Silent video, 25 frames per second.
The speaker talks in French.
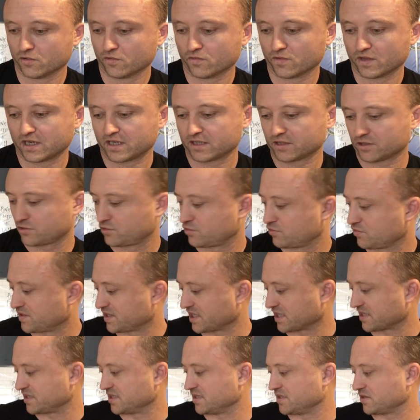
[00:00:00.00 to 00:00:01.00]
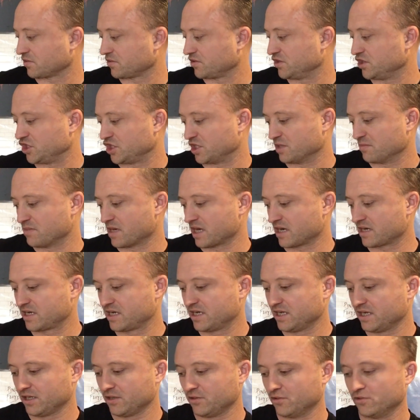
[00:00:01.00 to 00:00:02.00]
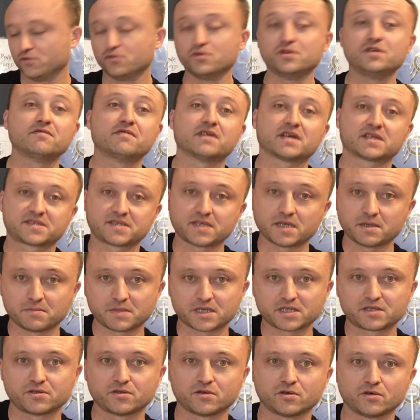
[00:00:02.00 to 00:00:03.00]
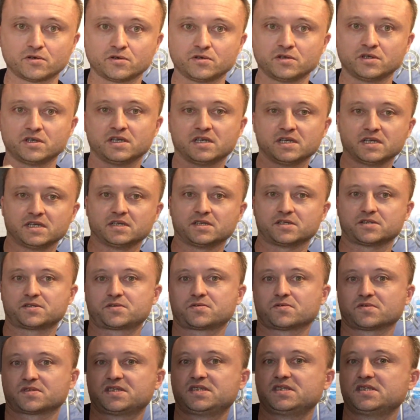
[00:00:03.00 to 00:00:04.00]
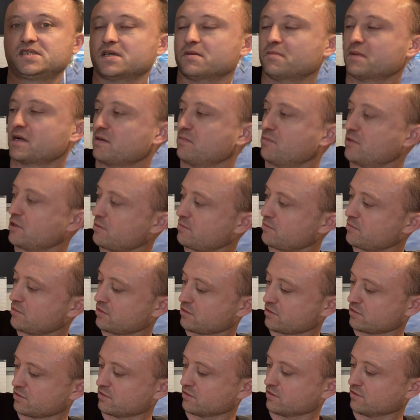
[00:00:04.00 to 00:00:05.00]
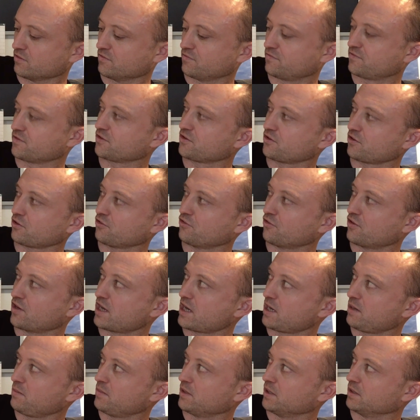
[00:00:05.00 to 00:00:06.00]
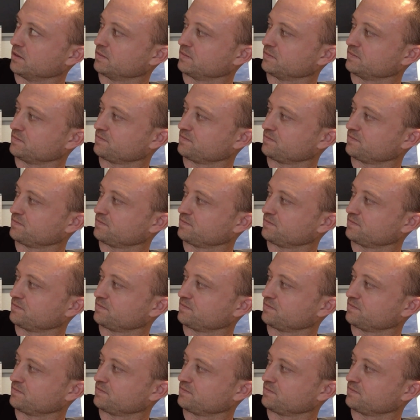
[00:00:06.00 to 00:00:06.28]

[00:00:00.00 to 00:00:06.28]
Voilà, tout ça c'est sorti chez Barclay, Universal maintenant. Son sixième album, Vendeur de larmes,